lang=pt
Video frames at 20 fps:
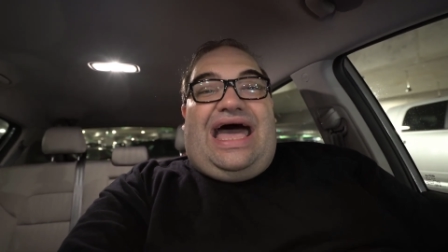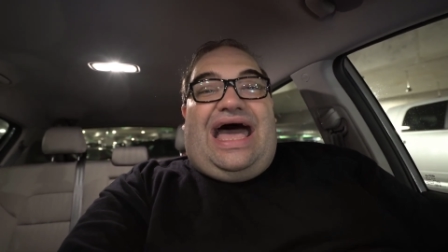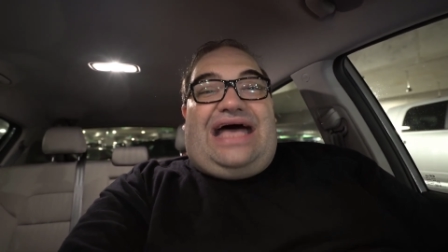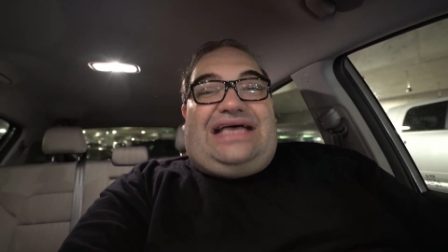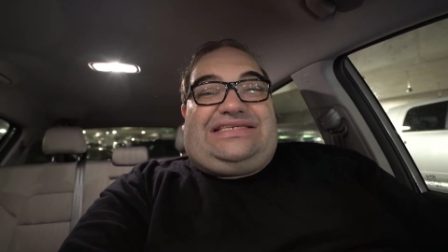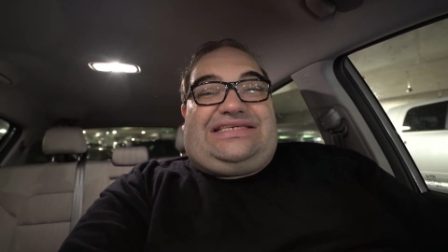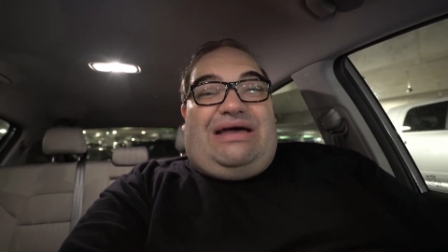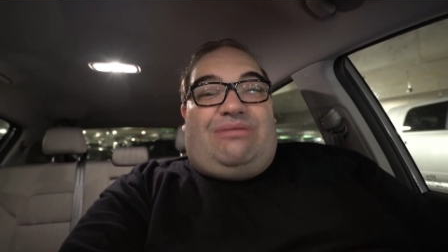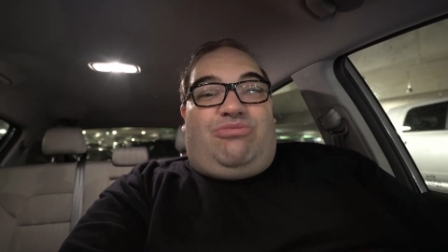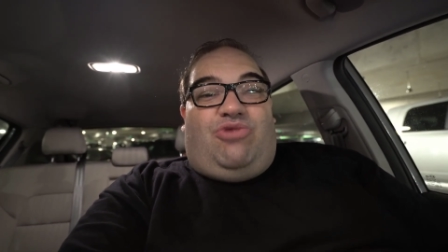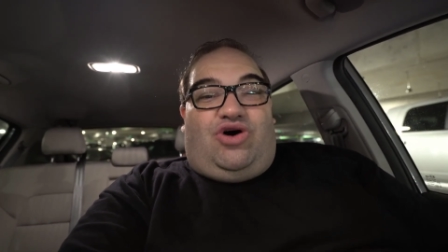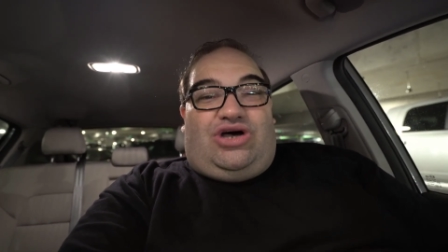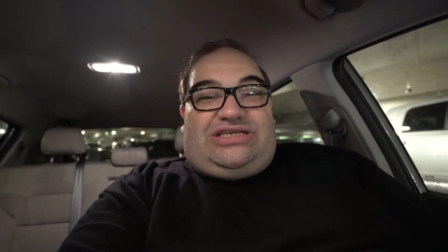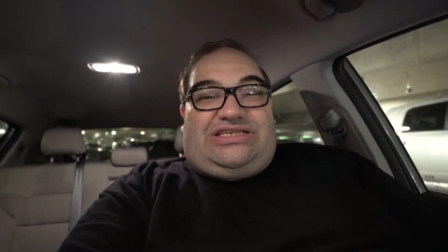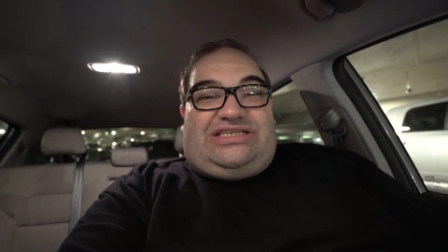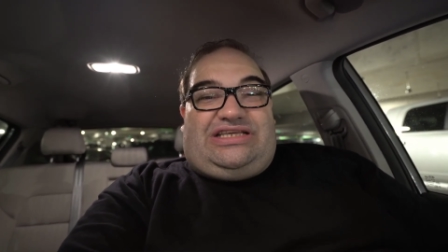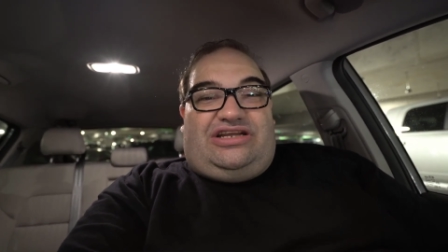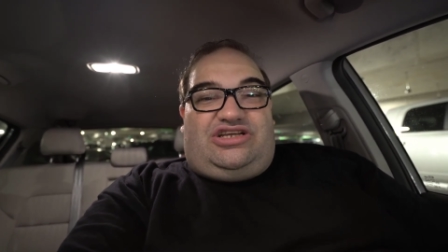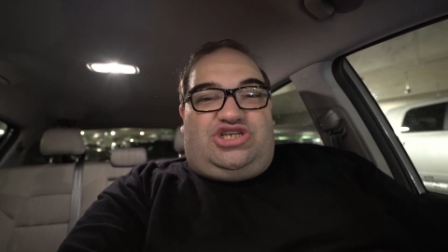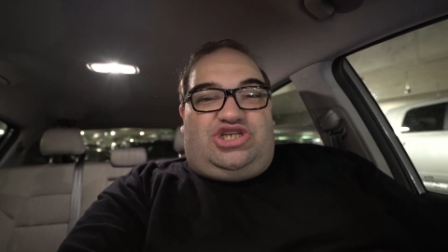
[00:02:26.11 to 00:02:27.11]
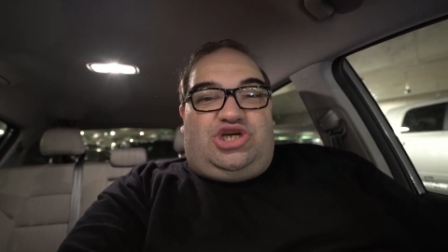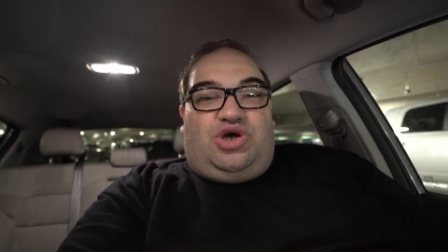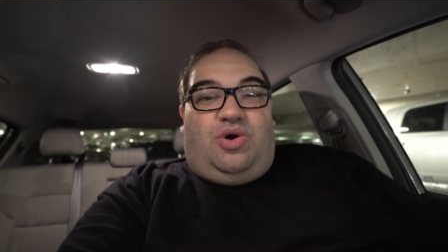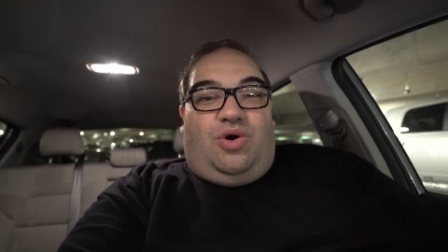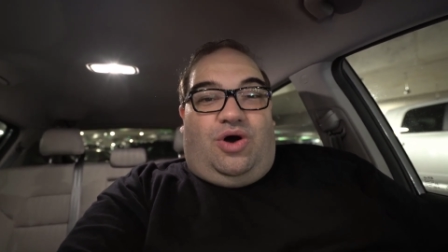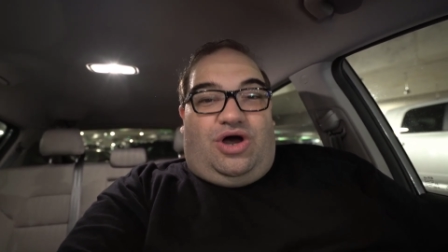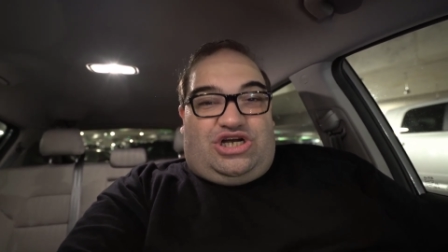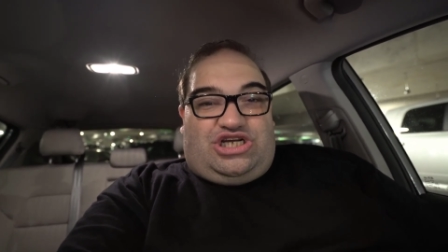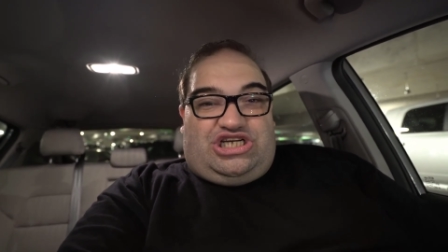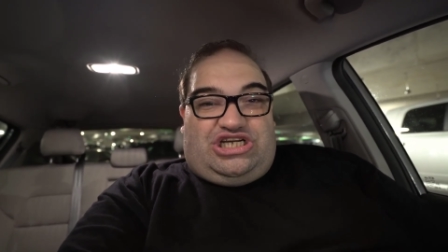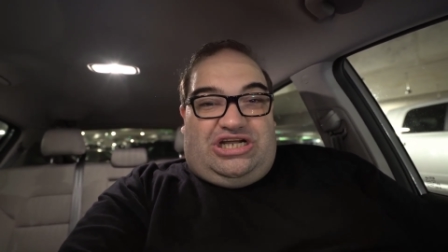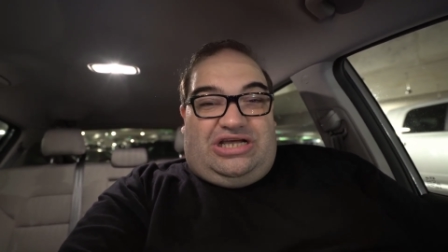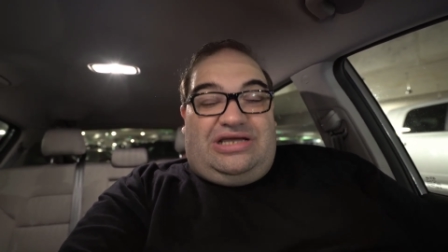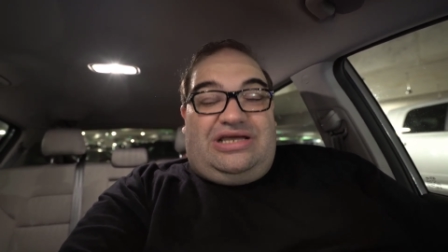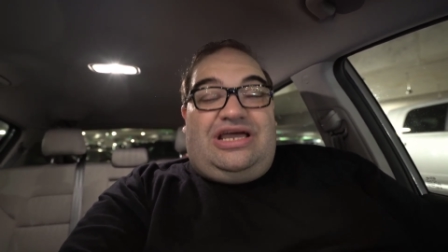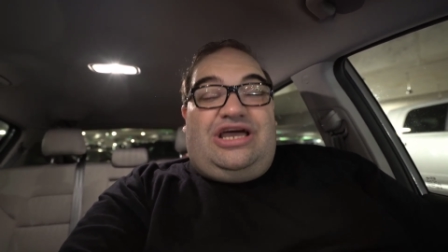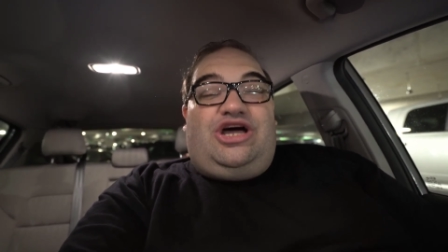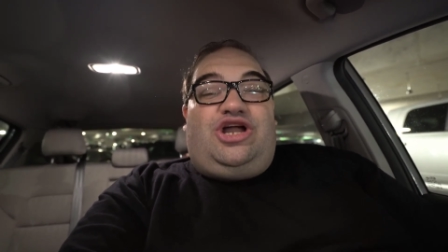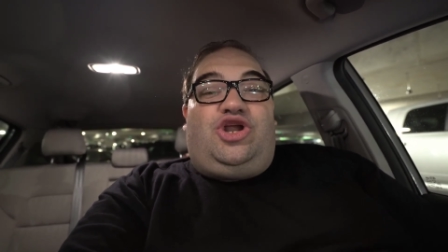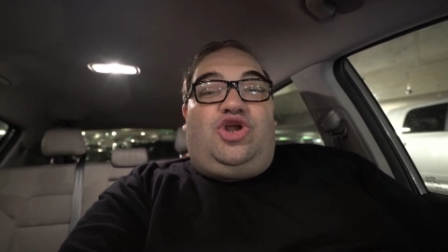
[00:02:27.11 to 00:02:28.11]
as amostras de rocha
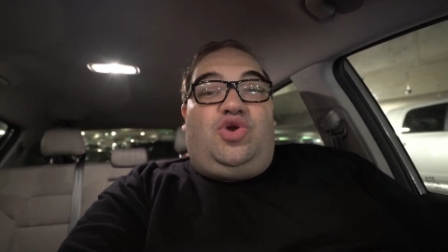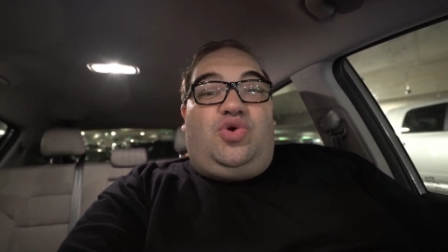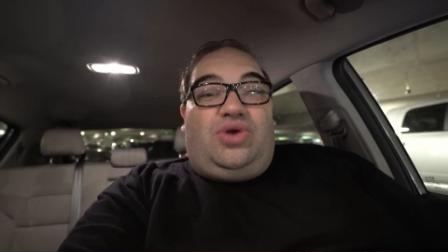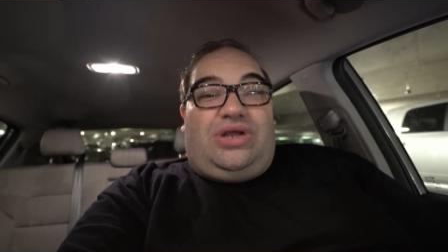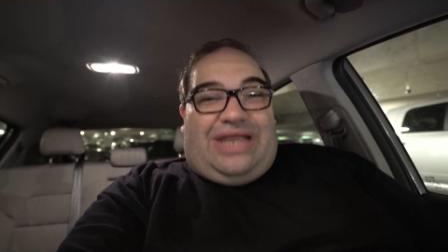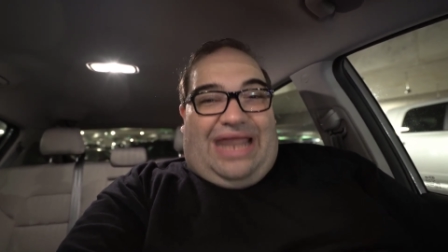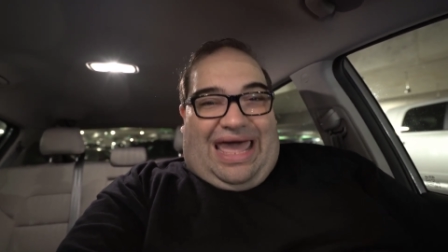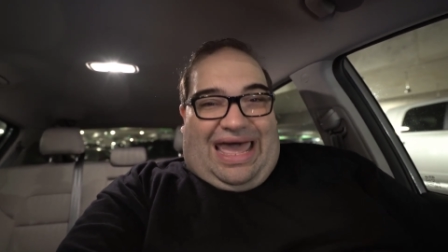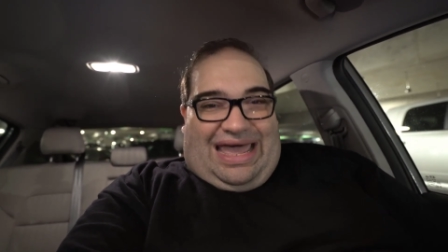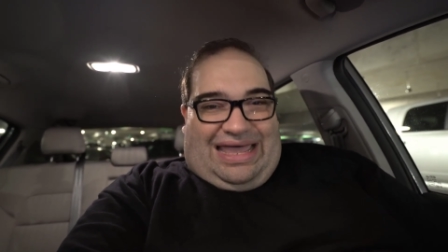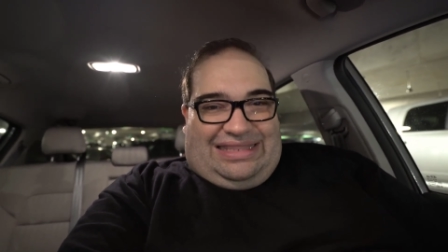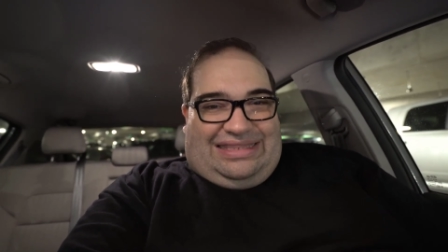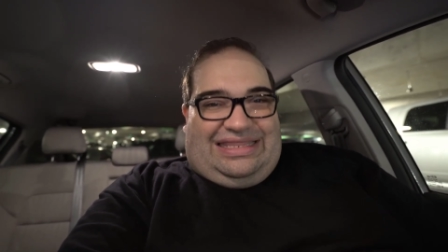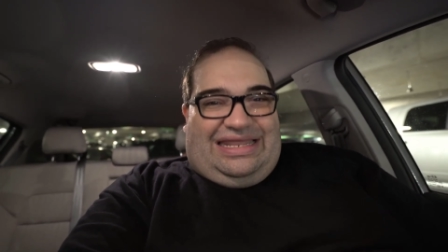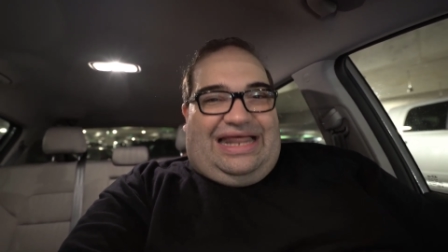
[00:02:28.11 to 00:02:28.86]
lunar